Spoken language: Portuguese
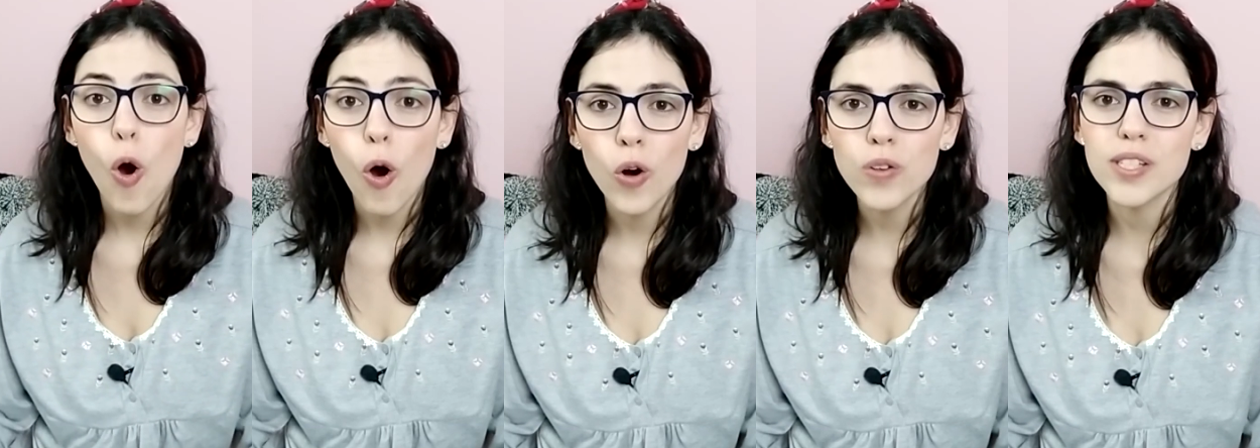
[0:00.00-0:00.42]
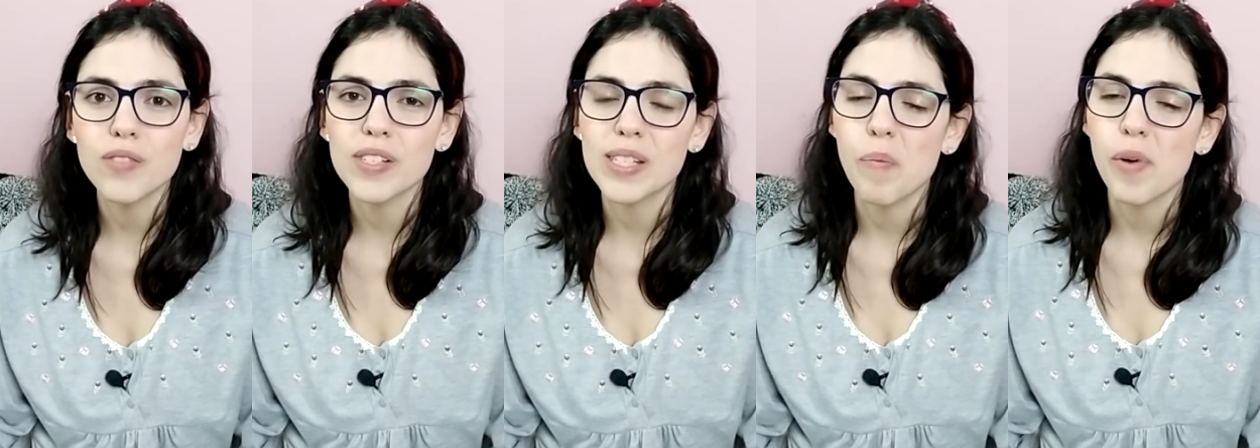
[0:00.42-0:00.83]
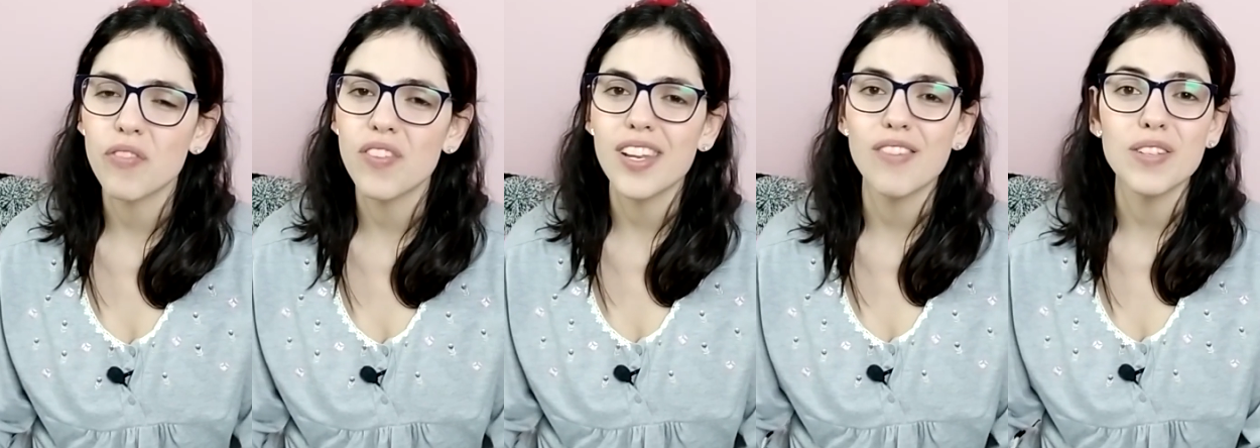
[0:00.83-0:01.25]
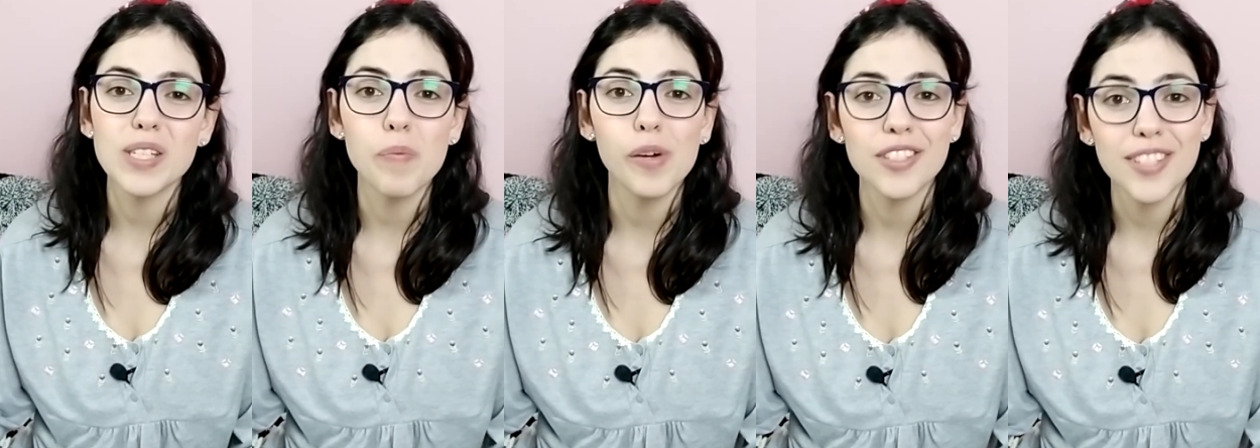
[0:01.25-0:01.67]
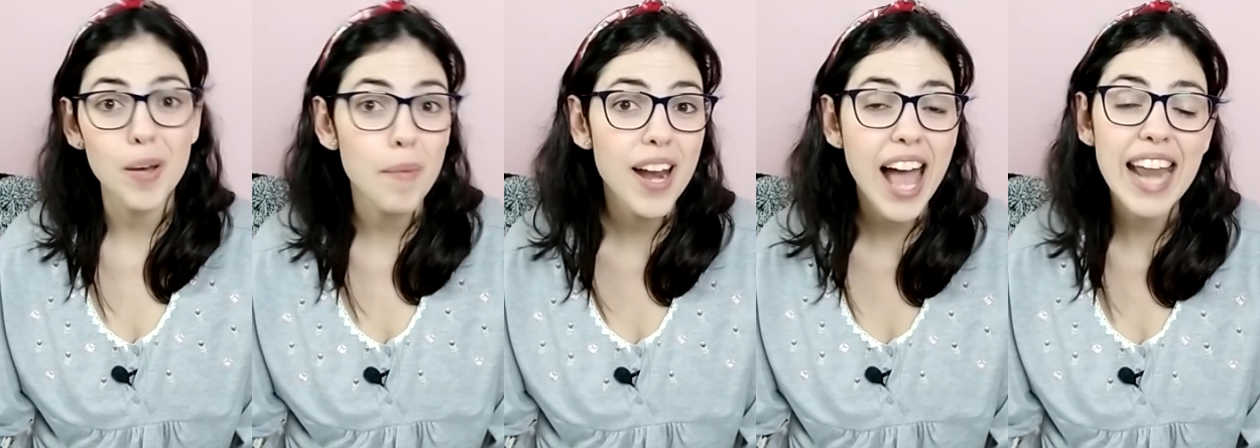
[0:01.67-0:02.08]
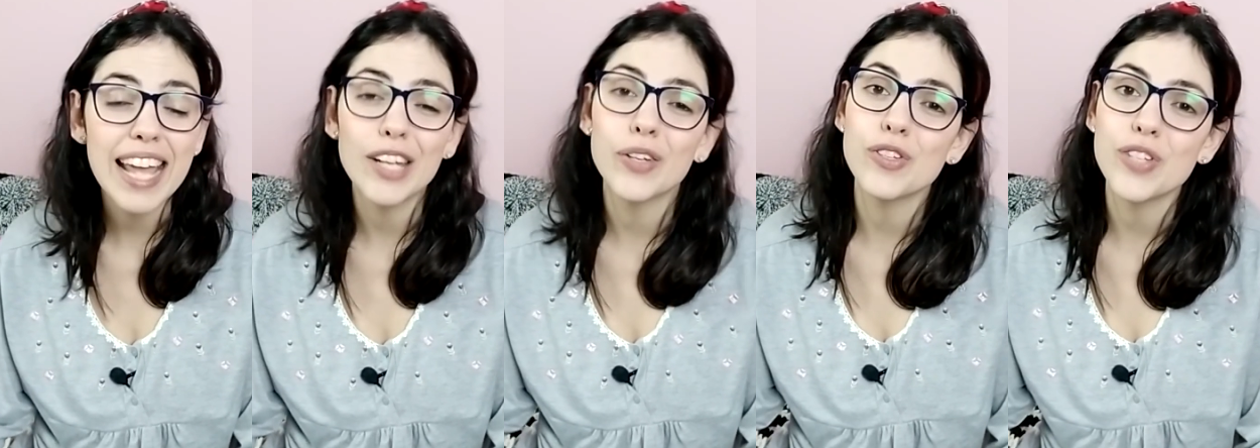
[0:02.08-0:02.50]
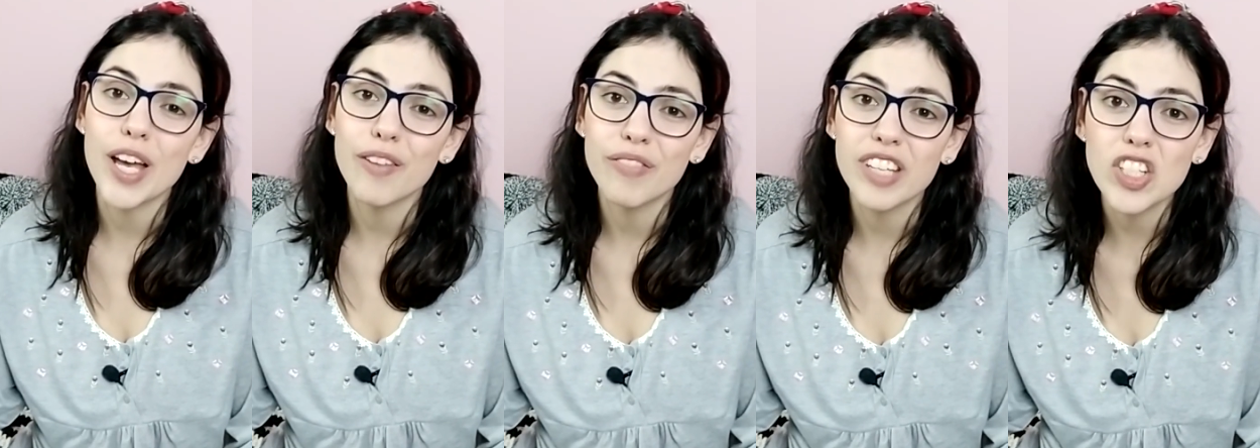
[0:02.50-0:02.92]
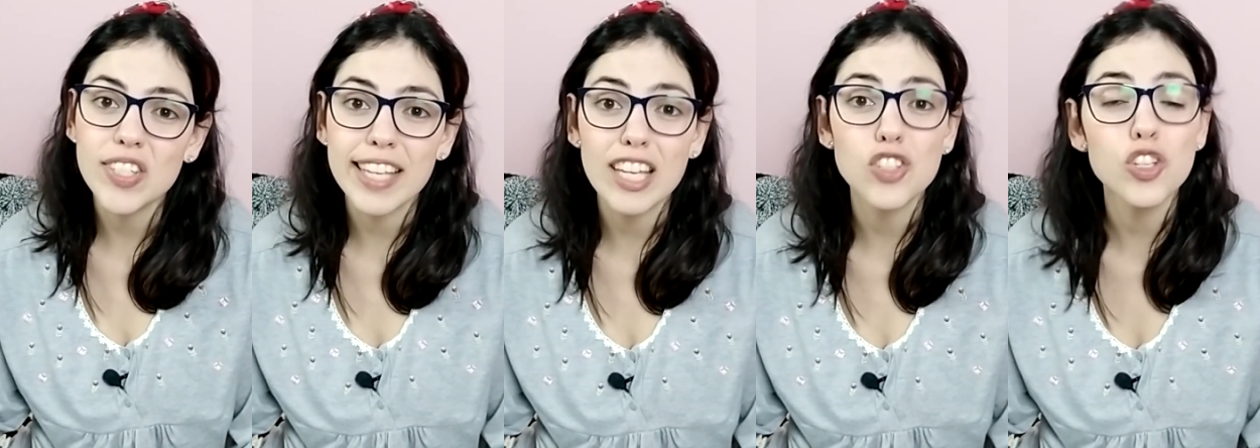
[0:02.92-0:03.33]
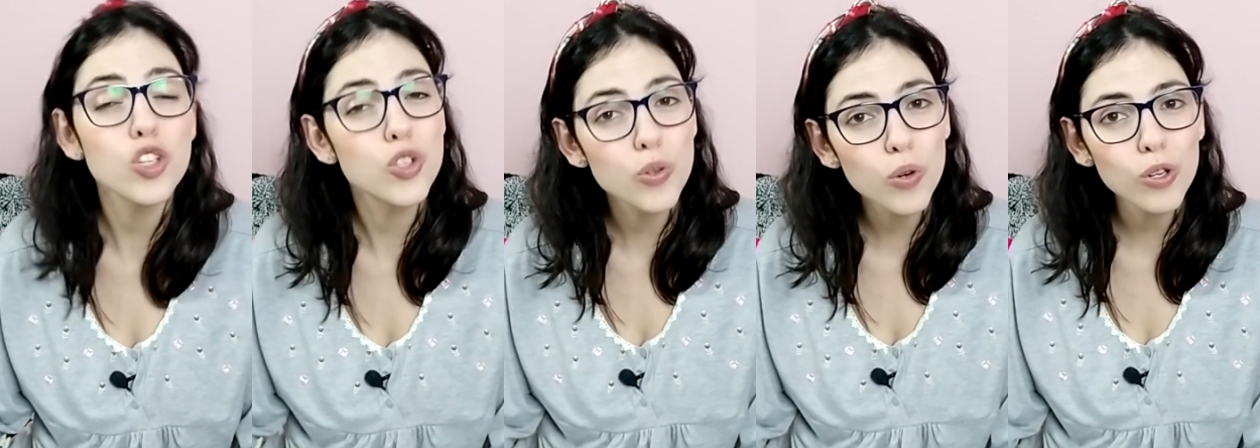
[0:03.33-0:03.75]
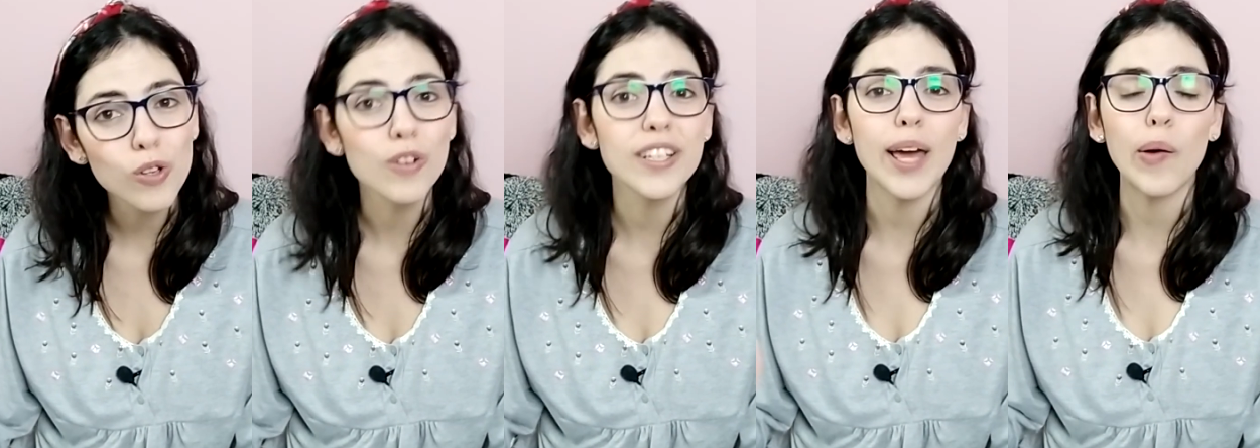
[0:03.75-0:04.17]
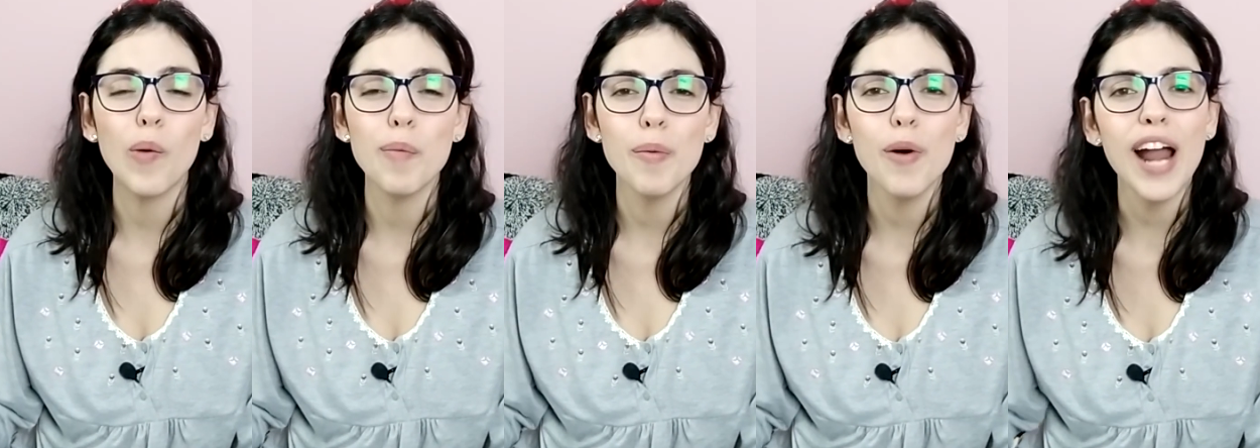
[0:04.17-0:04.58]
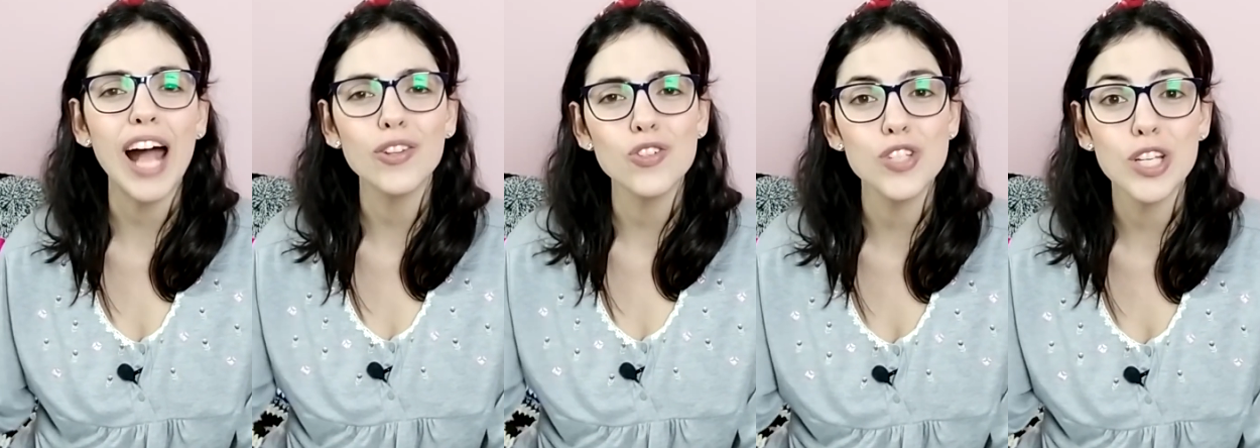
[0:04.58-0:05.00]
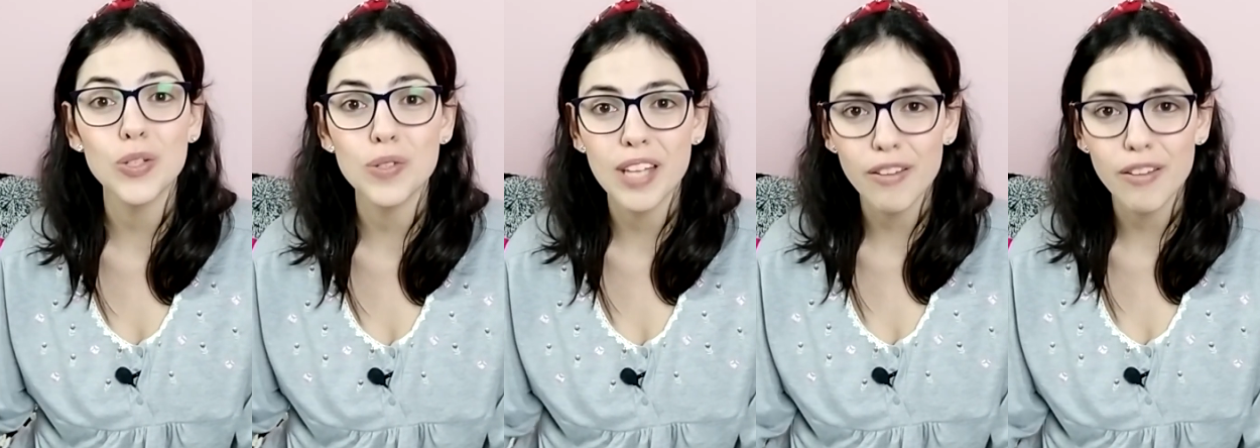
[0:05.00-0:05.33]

ou se você preferir, você pode trabalhar ele no dia 26 de julho, que é comemorado o Dia dos